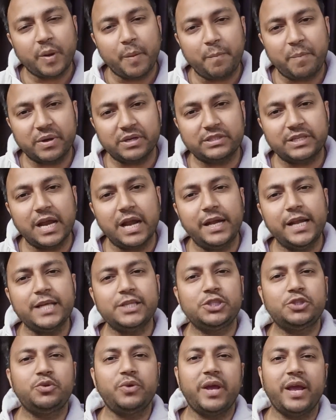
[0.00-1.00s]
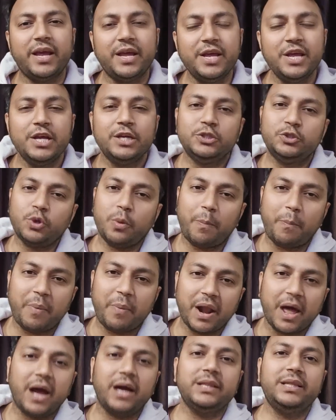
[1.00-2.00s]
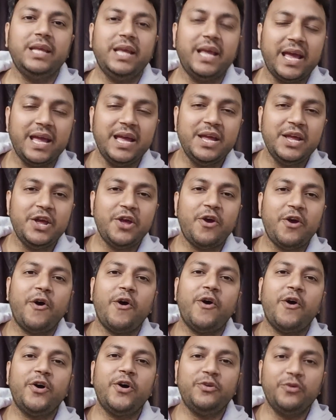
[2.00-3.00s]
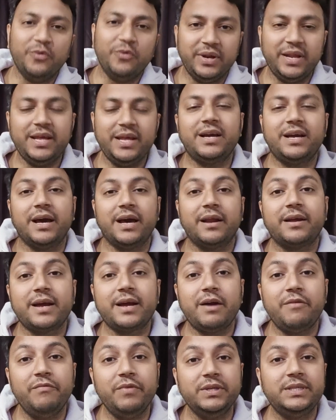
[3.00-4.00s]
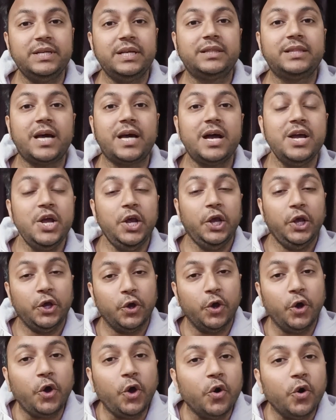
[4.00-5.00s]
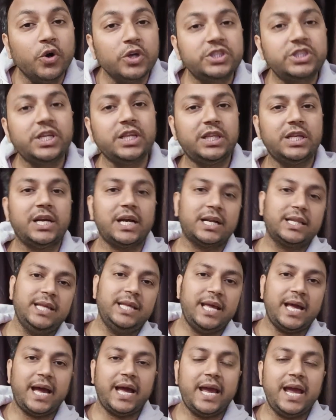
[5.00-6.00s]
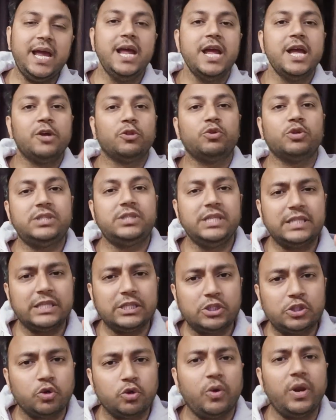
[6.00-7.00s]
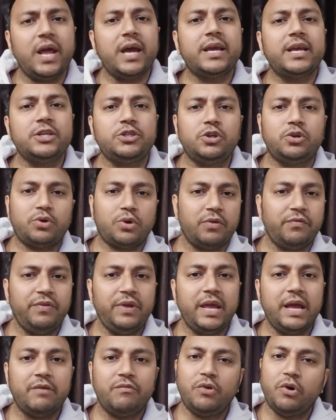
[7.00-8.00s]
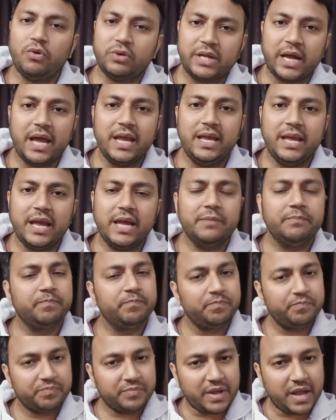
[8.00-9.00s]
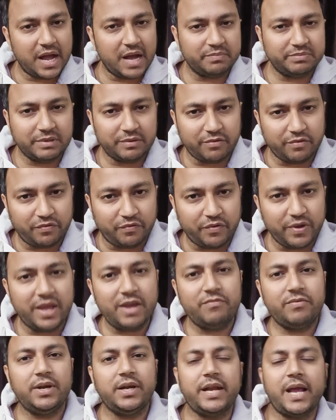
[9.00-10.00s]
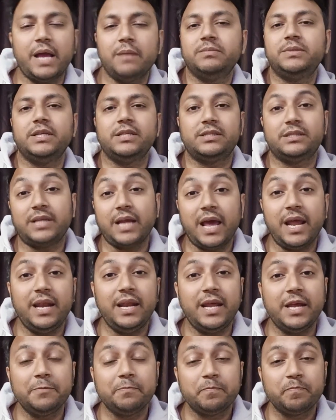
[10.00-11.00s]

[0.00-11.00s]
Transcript: परसेंटेज जो है जो बढ़ा दी है और उन्हें घर का विजेता घोषित कर दिया है तो सीजन 16 की जो ट्रॉफी है वो उठाई है आप सबका फेवरेट एमसी स्टैन ने